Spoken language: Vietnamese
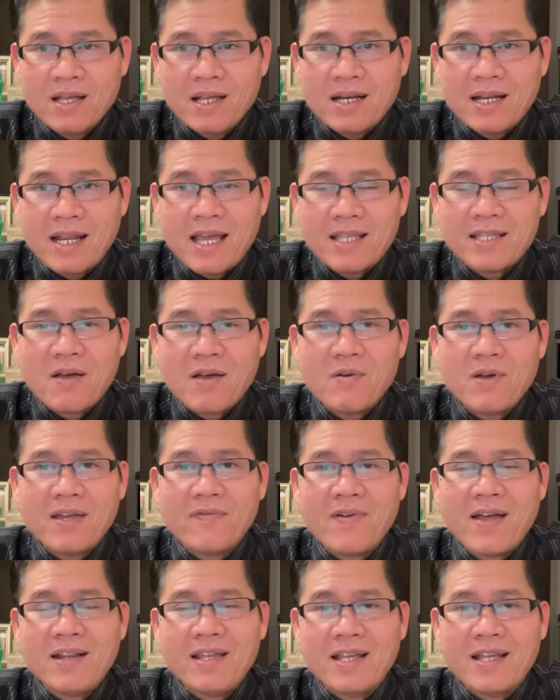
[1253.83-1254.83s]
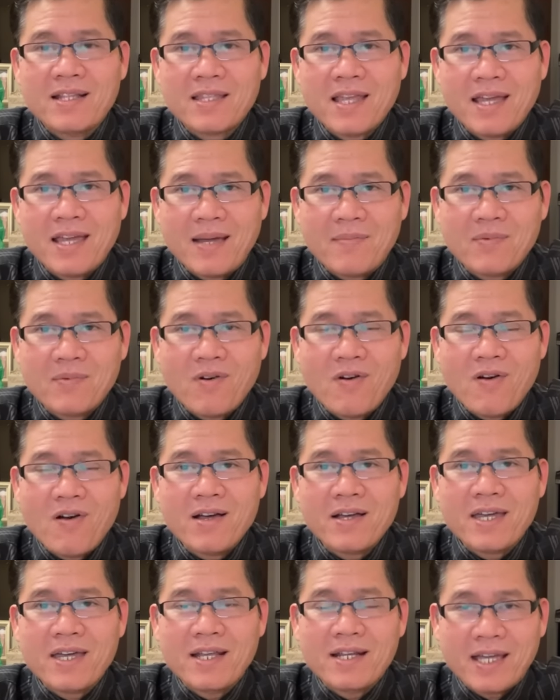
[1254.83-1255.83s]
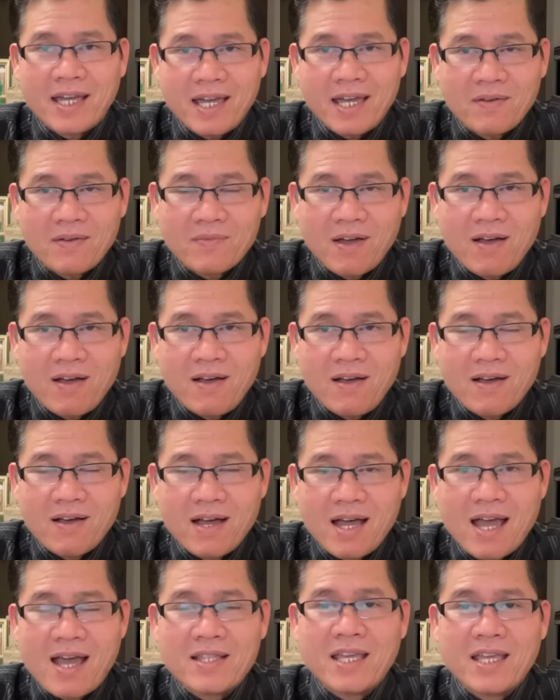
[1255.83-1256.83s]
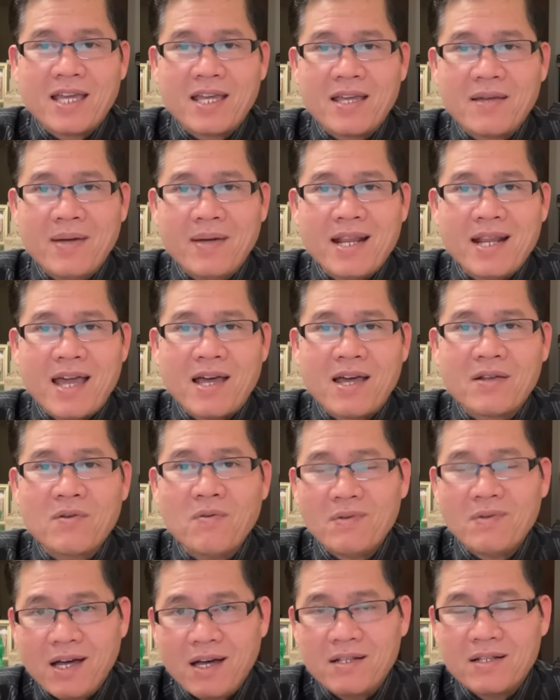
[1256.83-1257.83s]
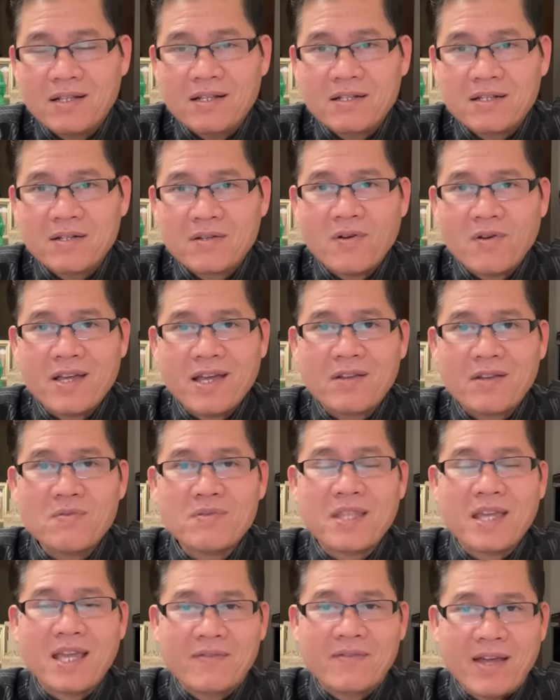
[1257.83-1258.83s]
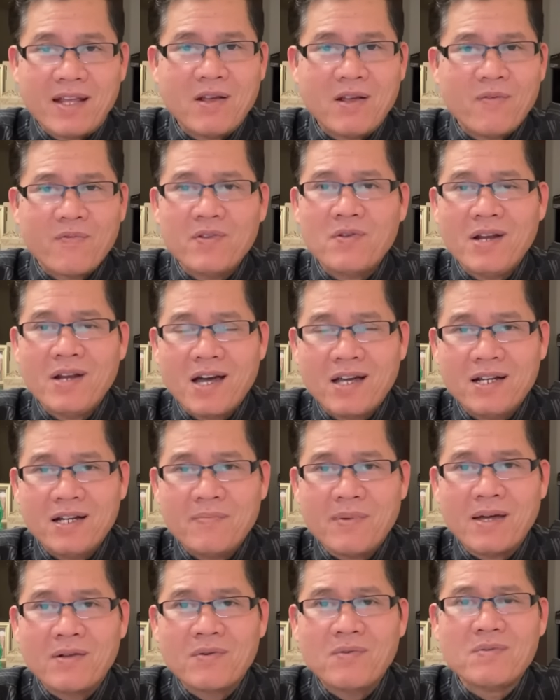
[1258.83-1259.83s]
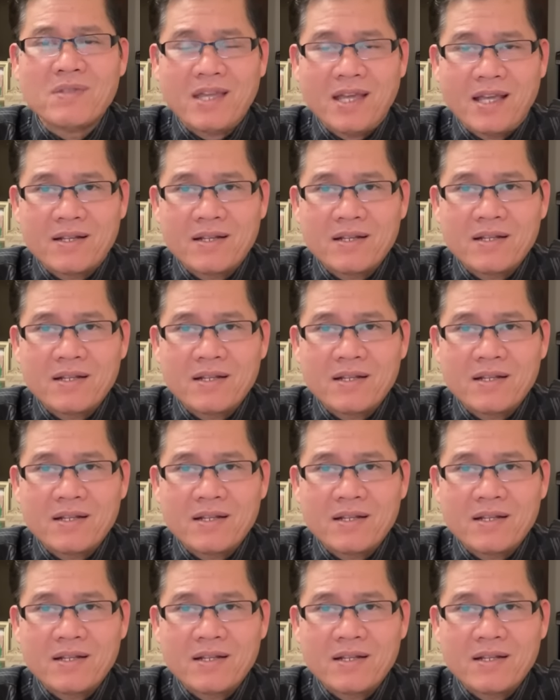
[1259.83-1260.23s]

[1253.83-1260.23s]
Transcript: là sau khi phát hiện thấy em có kiện ké trong đó à, thì mới là rút đơn có nghĩa là rút tiền về không rút đơn đâu mà rút tiền